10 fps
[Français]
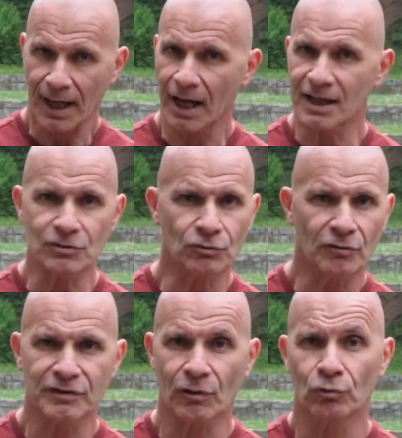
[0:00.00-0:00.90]
à raison
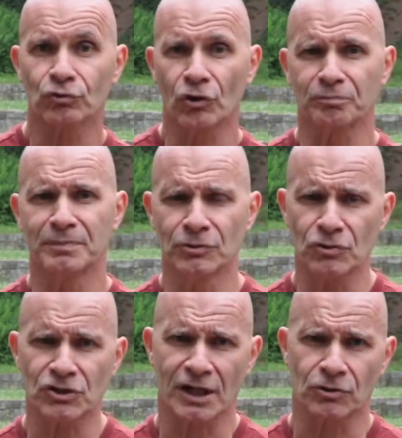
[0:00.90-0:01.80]
d'environ 30
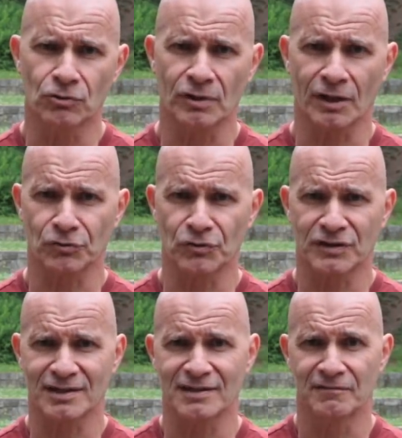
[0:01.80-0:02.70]
minutes chacune,
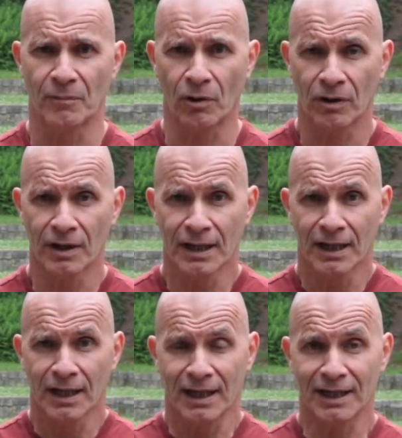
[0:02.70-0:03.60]
successivement,
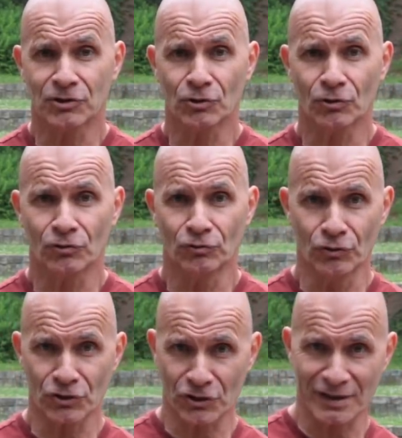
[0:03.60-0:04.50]
et que
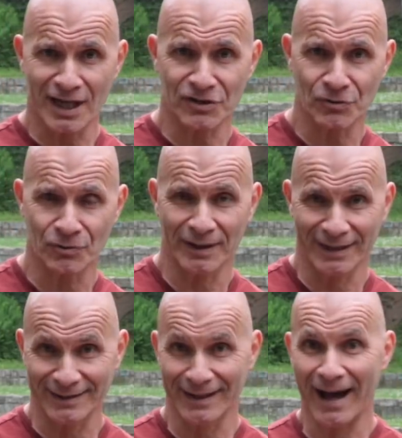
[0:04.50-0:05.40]
deux jeunes garçons
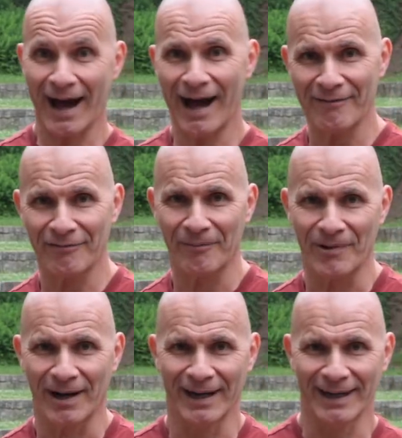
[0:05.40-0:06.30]
étaient là avant
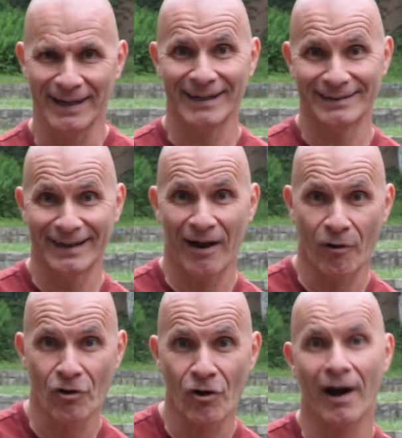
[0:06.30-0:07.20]
moi et étaient là
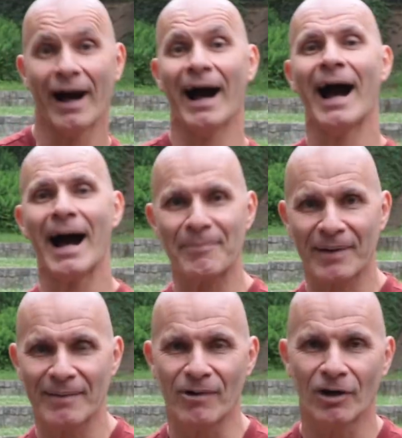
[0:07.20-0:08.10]
encore
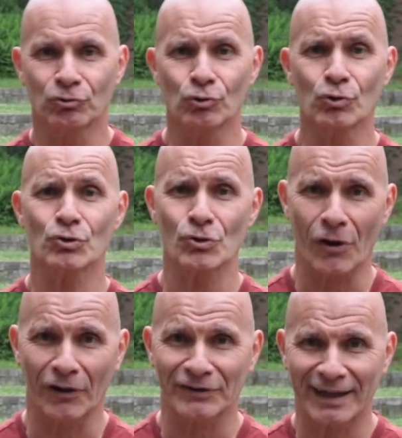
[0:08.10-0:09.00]
après moi,
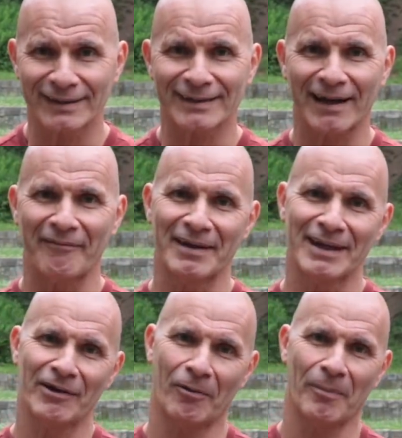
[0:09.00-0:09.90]
toujours en train de
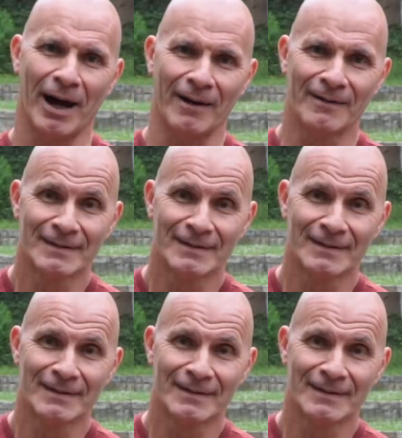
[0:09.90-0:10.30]
travailler leurs bras.